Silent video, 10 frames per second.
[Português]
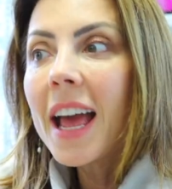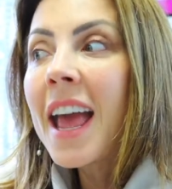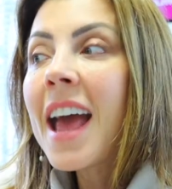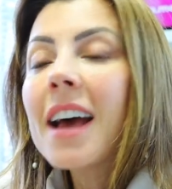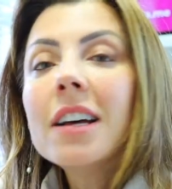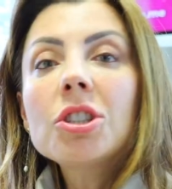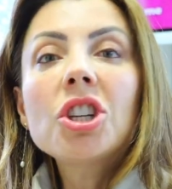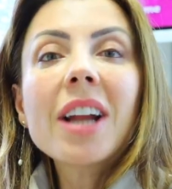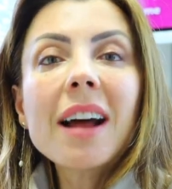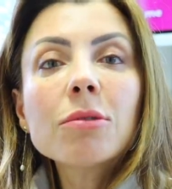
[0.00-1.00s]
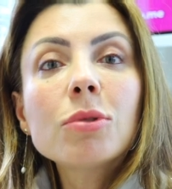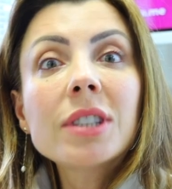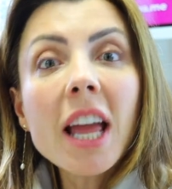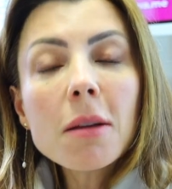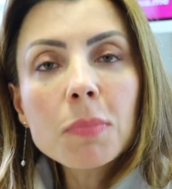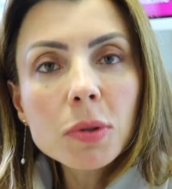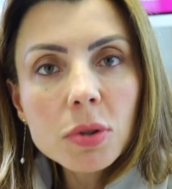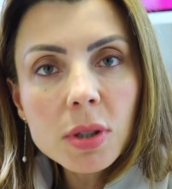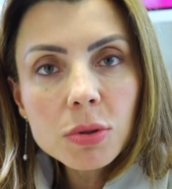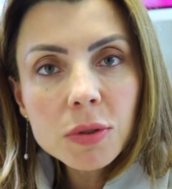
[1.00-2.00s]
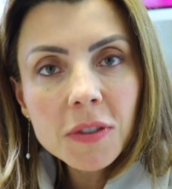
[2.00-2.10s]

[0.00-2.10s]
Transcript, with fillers: é tirar o tempo dos seus